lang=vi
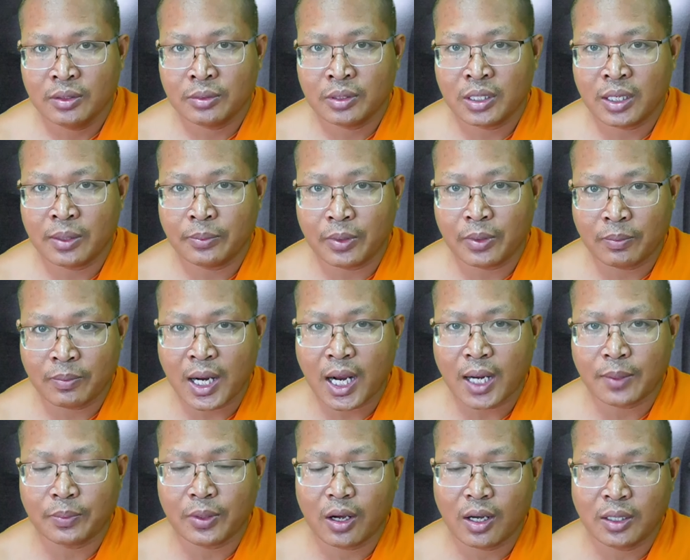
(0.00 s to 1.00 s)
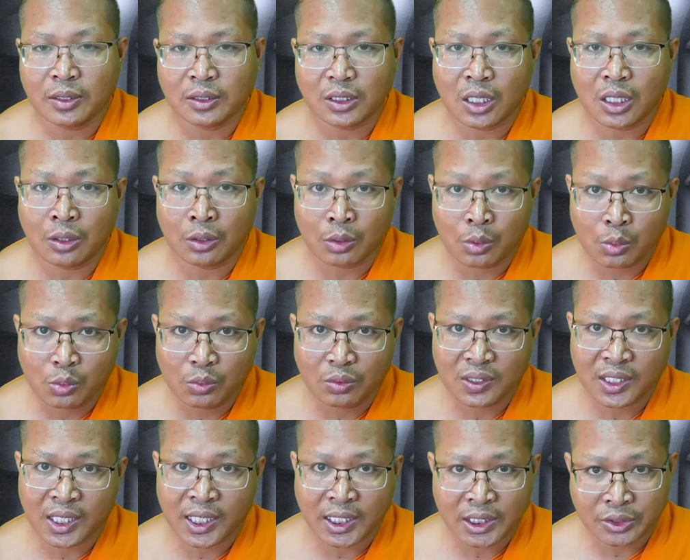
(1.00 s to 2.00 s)
nó và ba bọn từng cu
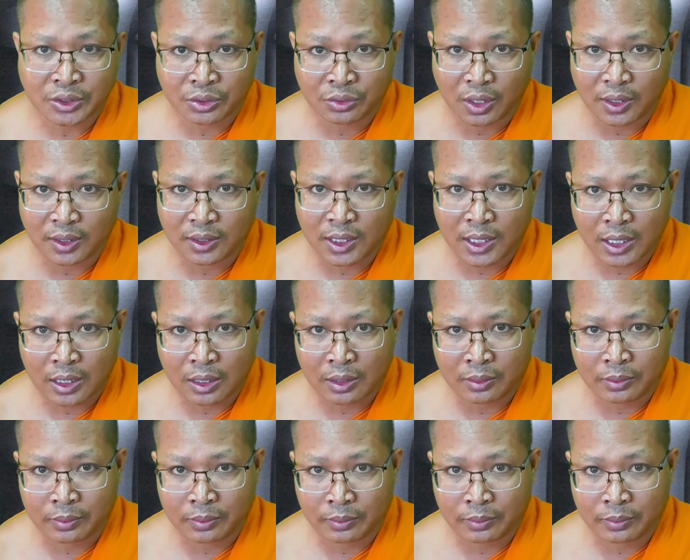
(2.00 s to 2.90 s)
nó anh chọn lơ